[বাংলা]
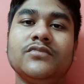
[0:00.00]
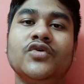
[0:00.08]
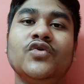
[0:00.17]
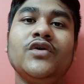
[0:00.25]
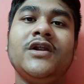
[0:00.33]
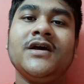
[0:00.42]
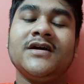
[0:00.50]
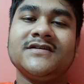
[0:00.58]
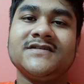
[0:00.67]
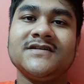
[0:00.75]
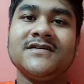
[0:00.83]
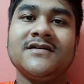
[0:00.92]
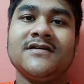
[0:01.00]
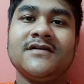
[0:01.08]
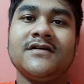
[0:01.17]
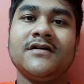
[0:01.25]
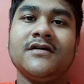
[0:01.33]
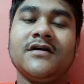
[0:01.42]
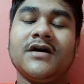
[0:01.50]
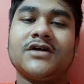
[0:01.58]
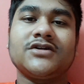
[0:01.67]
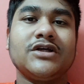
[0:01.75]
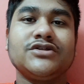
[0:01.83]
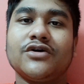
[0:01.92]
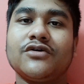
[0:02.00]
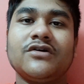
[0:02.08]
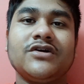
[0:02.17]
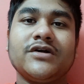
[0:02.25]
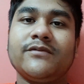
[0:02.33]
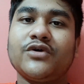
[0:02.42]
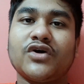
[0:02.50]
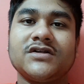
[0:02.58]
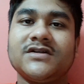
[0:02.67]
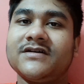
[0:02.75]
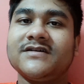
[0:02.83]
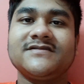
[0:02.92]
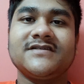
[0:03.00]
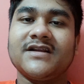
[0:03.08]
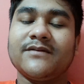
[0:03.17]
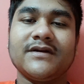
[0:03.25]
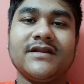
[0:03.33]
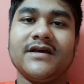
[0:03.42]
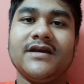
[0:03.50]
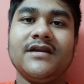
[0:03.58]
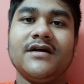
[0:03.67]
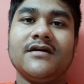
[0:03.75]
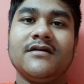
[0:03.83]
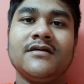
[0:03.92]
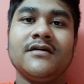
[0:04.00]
ভুলে গেছি আসলে যখন এসব টর্চারাস সিনেমা দেখি না